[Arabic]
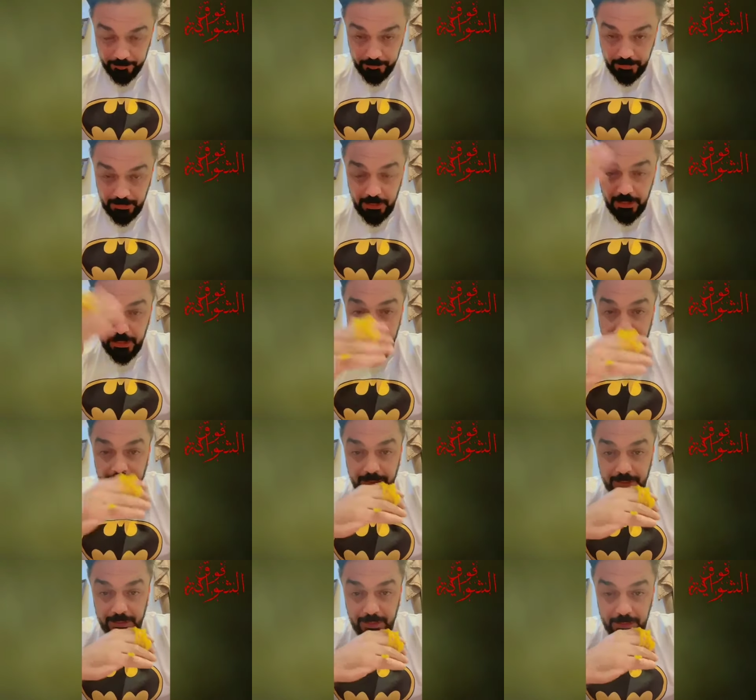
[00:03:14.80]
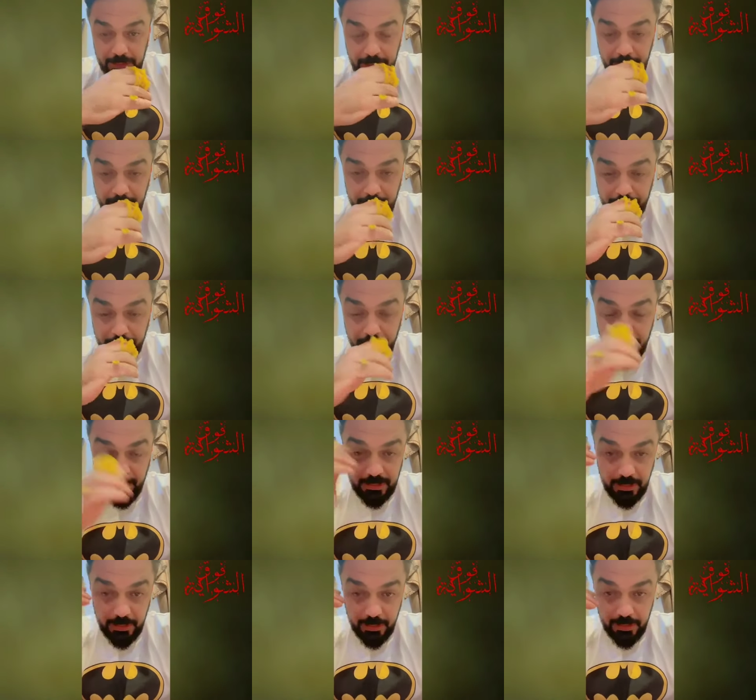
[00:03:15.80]
مساء الخير تعطلت عليكم شوي
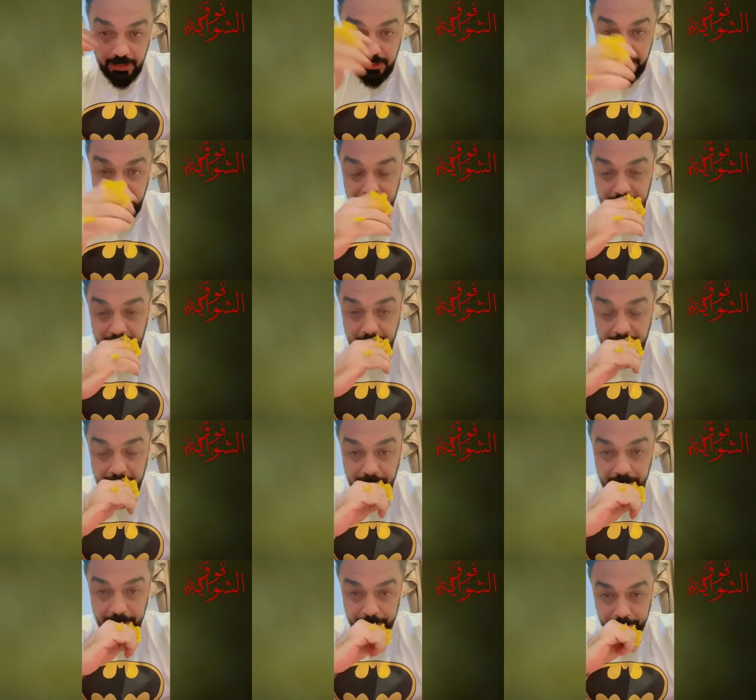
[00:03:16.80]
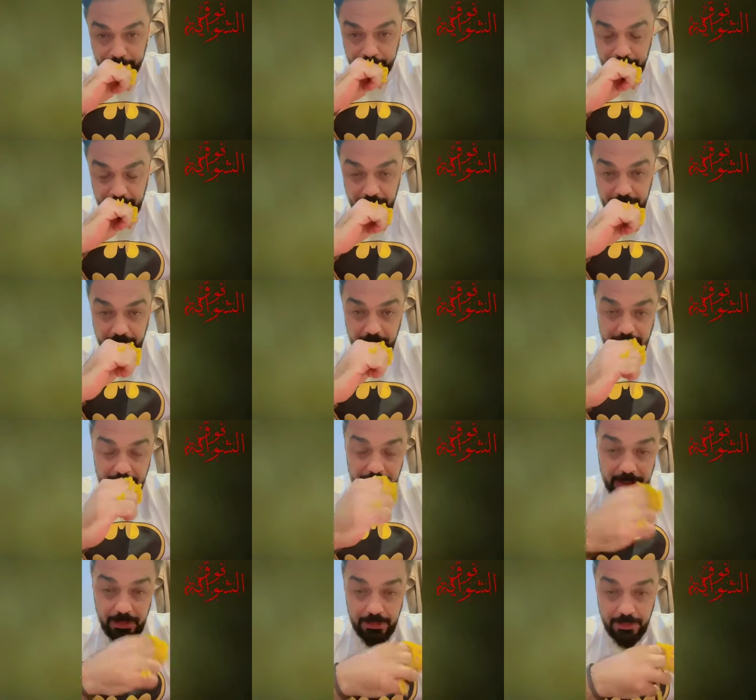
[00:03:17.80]
بس لانه كان عندي تليفون ما قدرت
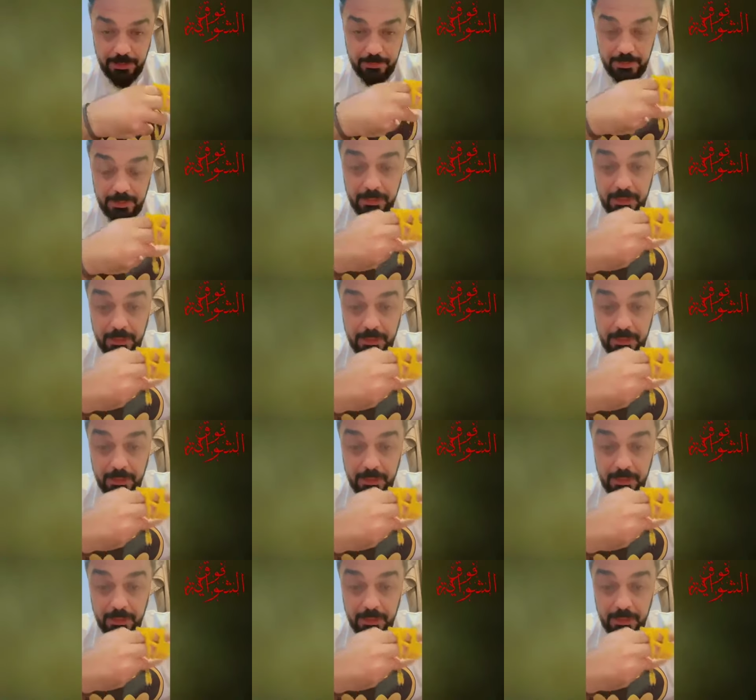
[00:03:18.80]
لا اجاوب